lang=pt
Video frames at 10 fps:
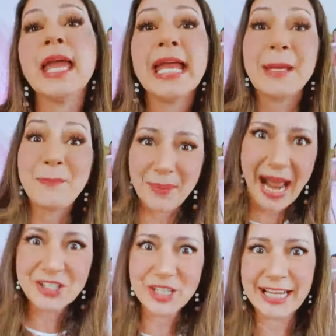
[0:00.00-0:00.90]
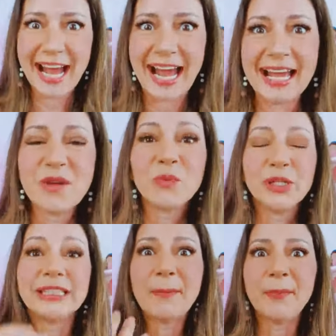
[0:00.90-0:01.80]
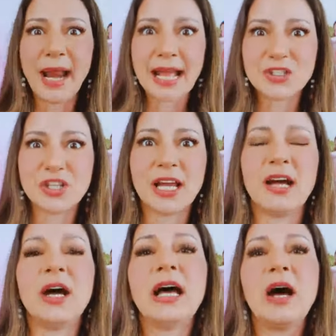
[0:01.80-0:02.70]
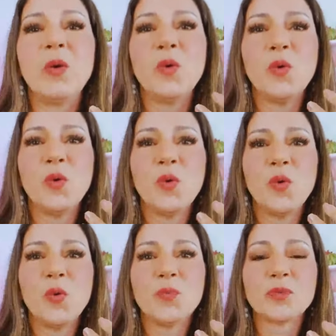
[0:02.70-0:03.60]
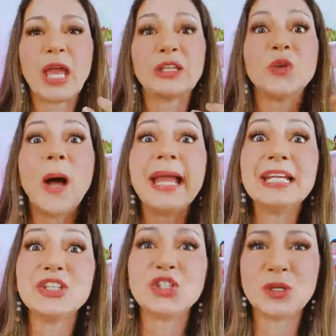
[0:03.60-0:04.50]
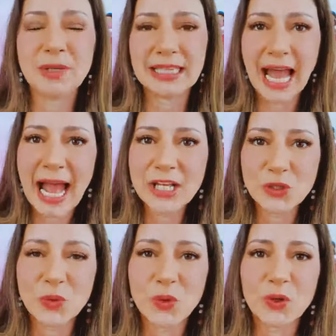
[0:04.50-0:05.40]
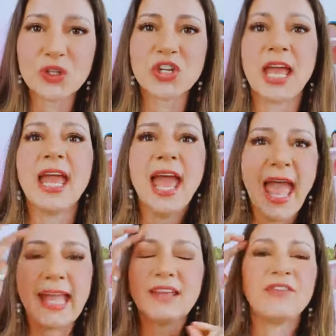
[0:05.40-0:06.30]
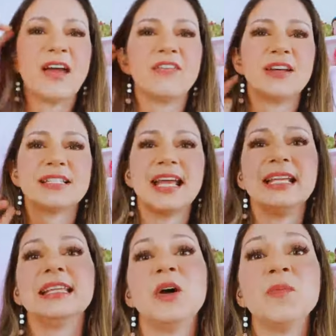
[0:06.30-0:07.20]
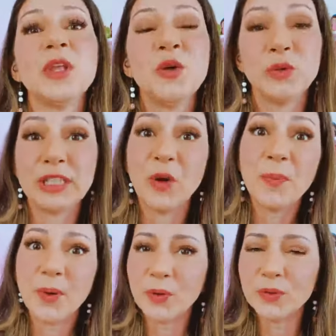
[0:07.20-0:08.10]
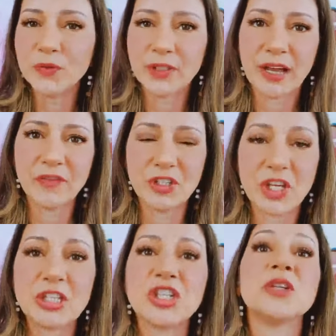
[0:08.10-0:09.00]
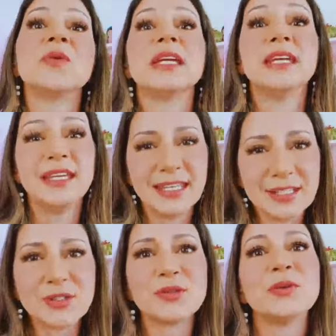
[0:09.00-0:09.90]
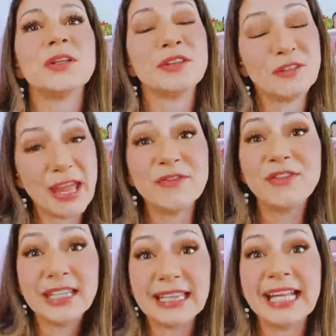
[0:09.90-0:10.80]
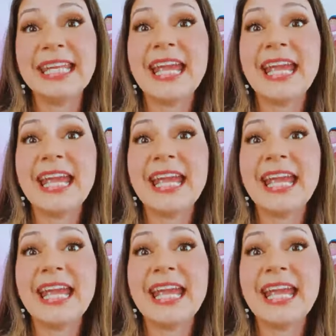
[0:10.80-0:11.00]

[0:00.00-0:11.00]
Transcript: e praticar, muita prática, a, a, o, a tua intimidade com o crochê é que vai fazer então o teu ponto ficar fechadinho e isso evita que